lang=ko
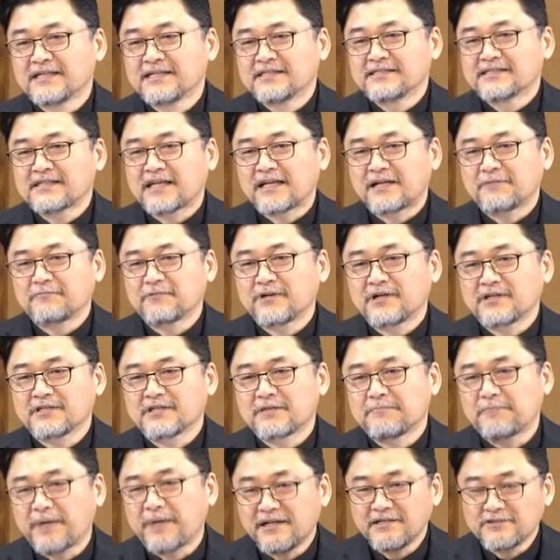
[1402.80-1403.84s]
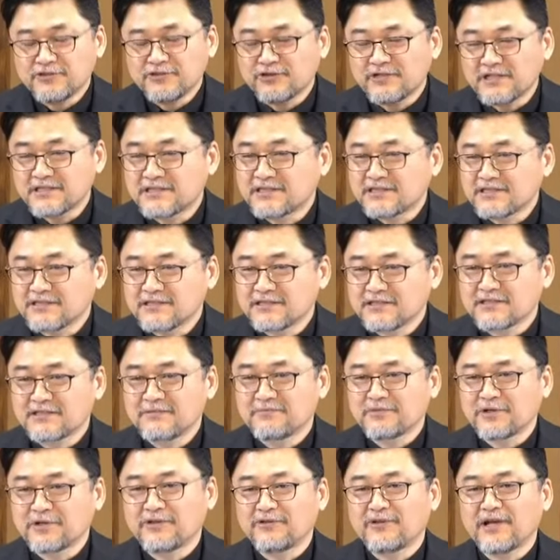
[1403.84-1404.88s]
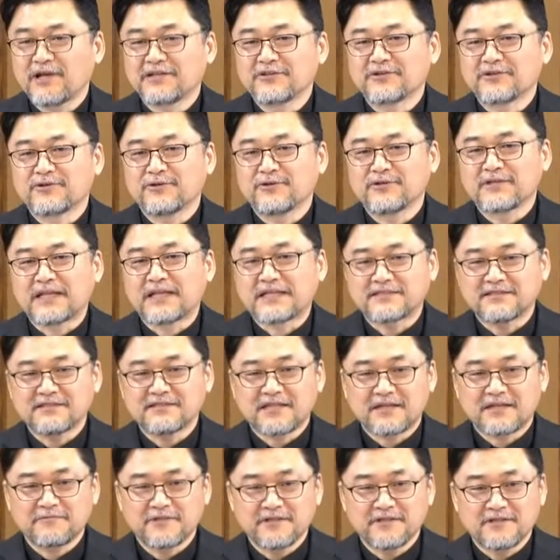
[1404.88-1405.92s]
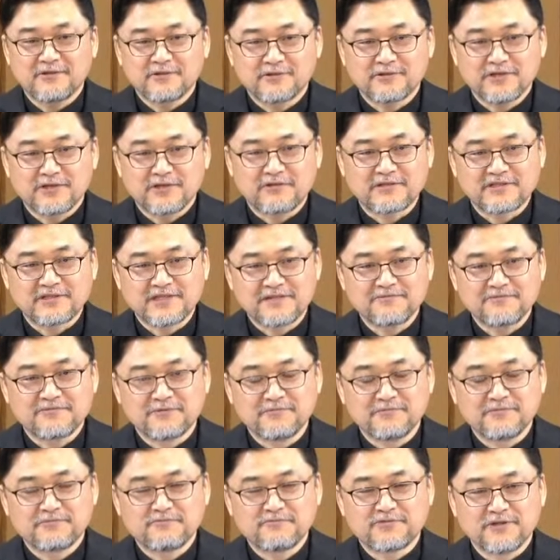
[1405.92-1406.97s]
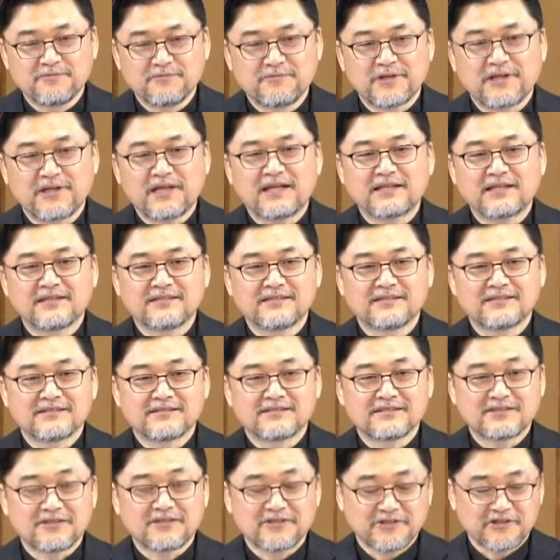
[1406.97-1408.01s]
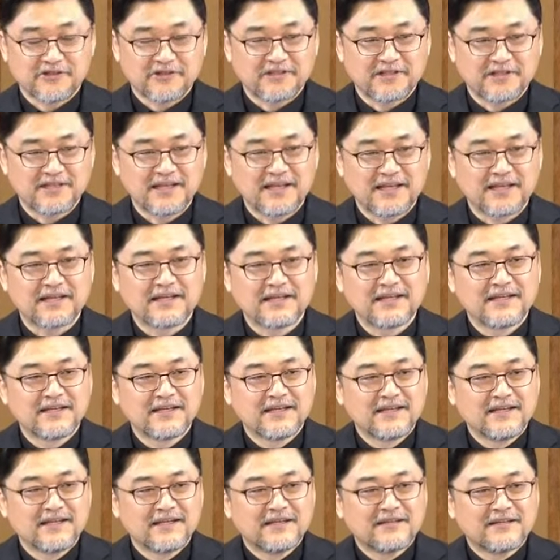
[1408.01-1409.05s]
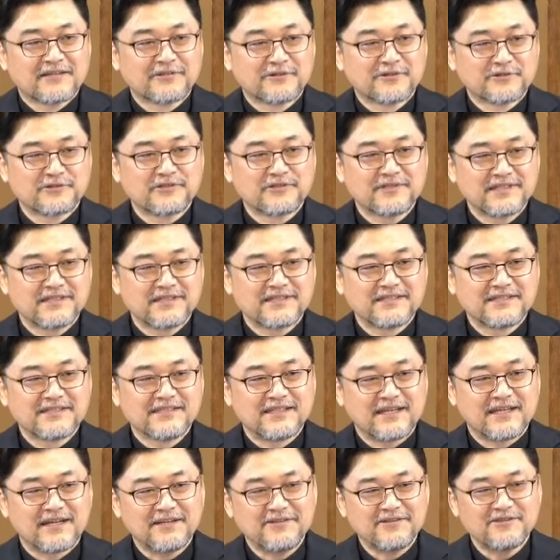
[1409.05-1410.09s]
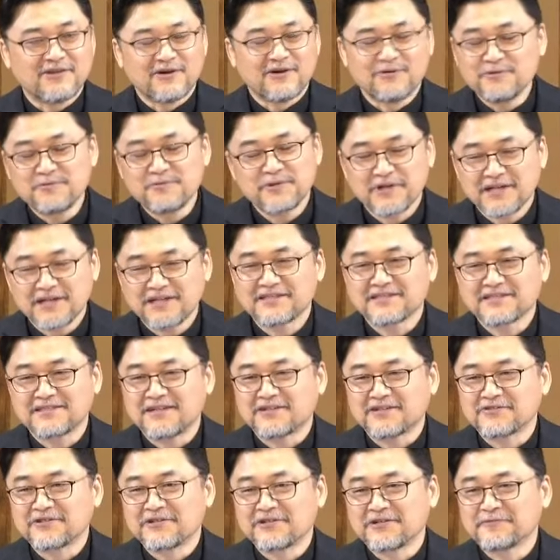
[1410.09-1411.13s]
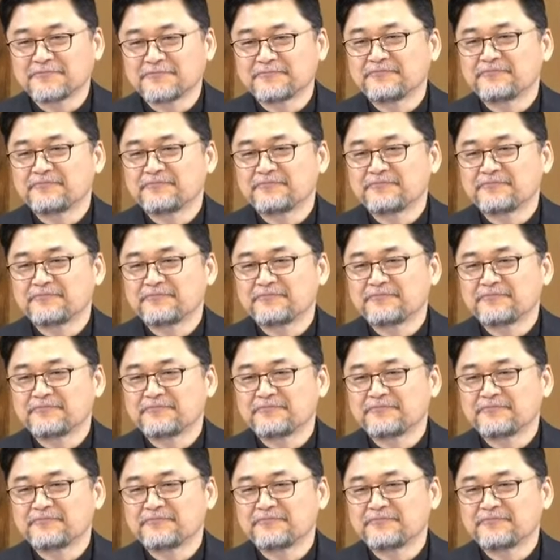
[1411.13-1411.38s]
사람과 이렇게 빨리 쉽게 친해지는 편도 아니고 낯선 사람도 있는 곳을 굉장히 불편하는 성격인데 그곳은 이상하게 너무 편하더라고요.